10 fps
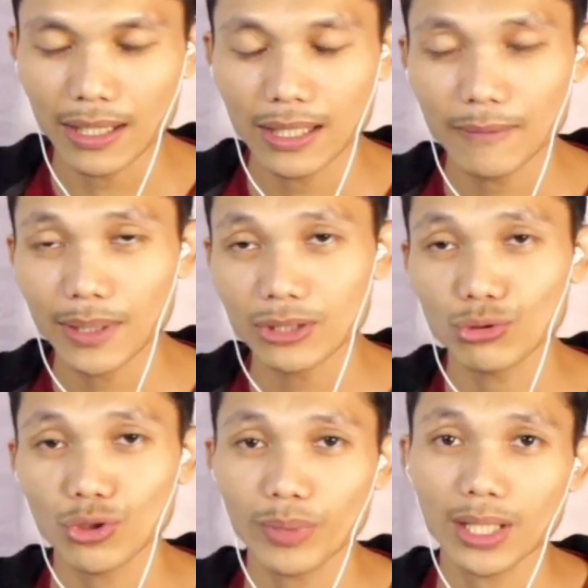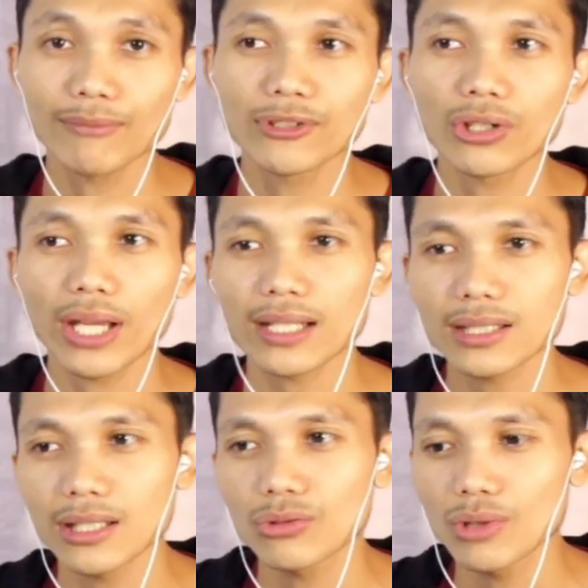jadi apalagi pas untuk bikin
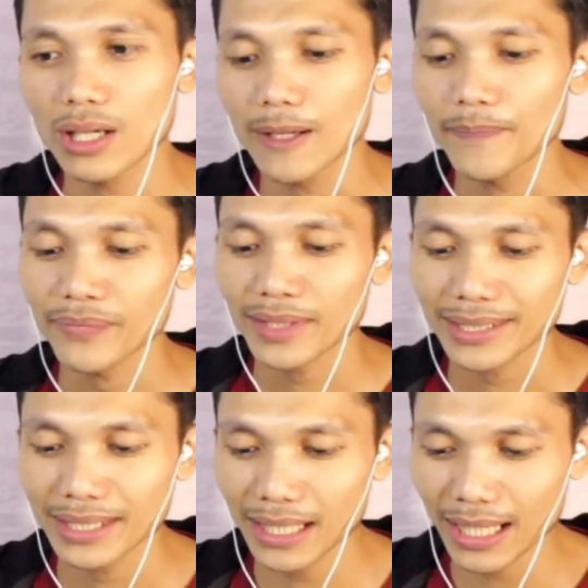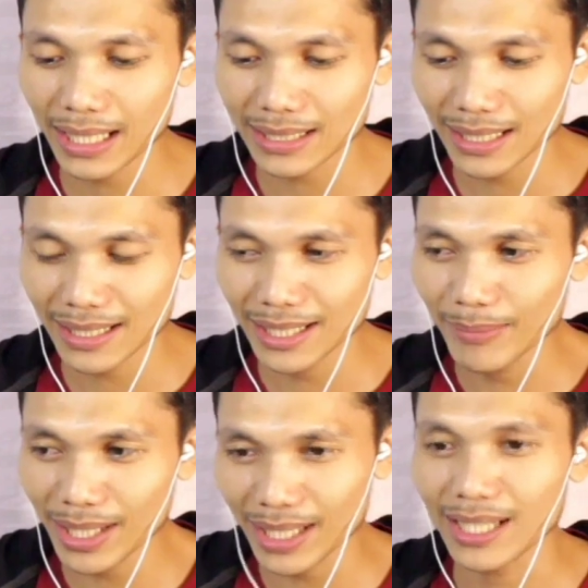video reactionnya juga ya. Jadi kayak
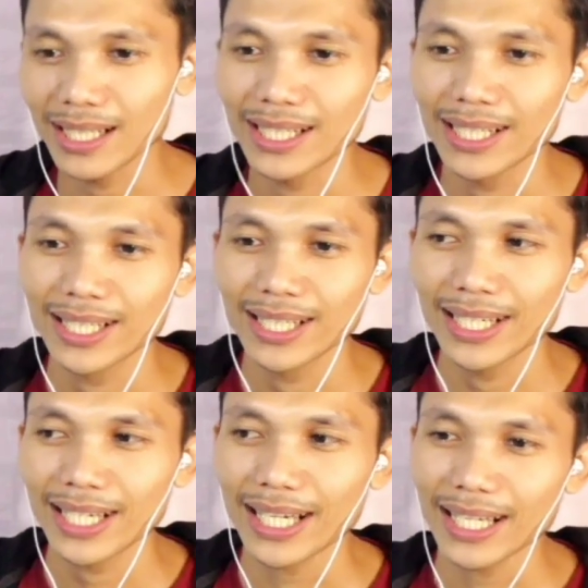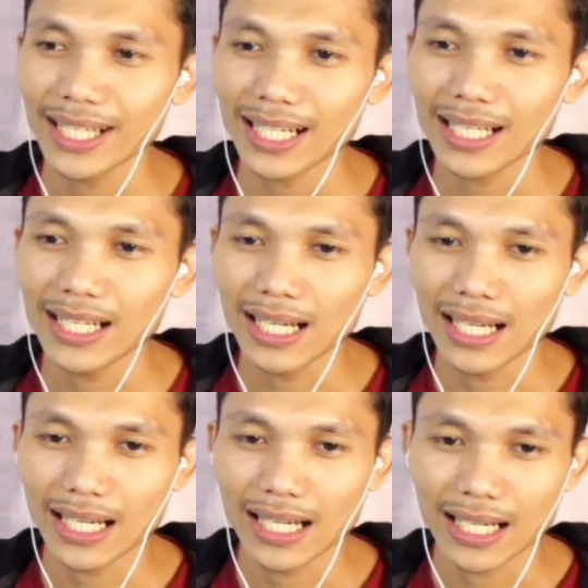ngerasain gimana ya? kayak
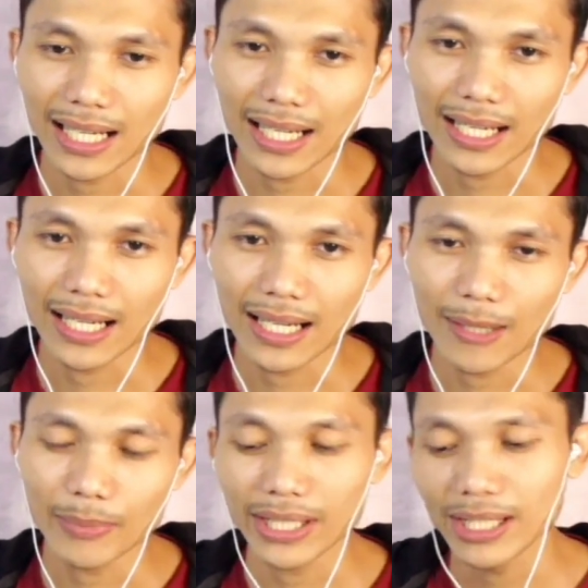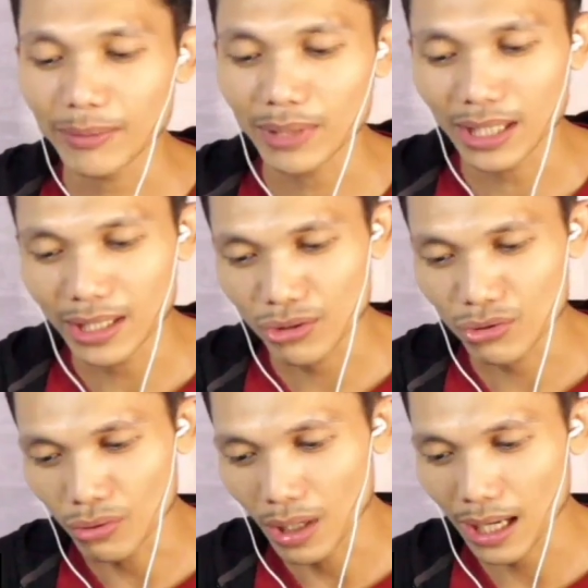rada agak
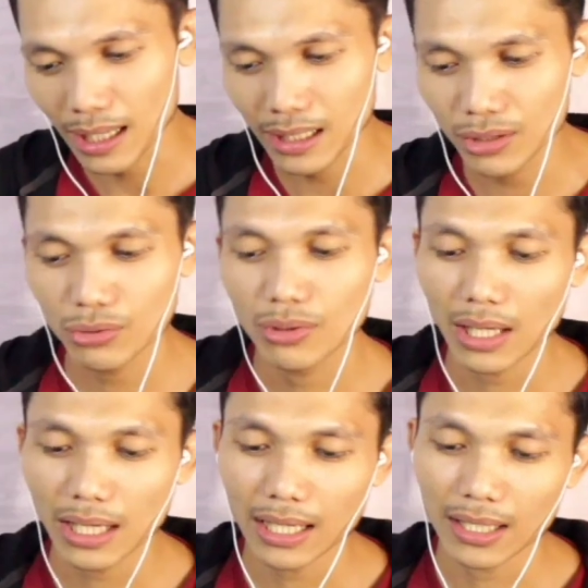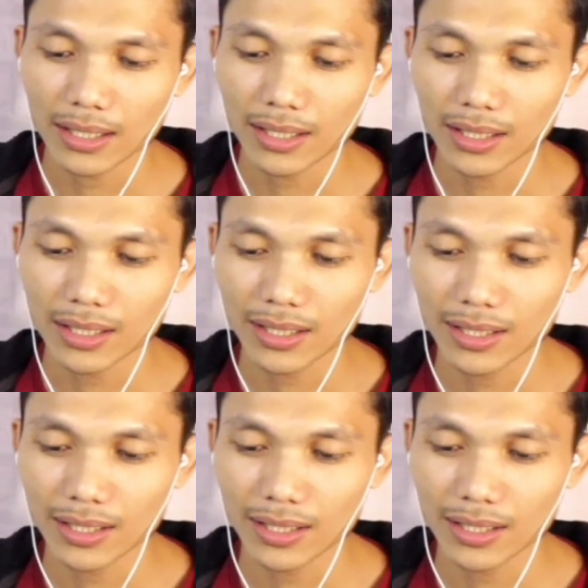merinding-merinding juga dan juga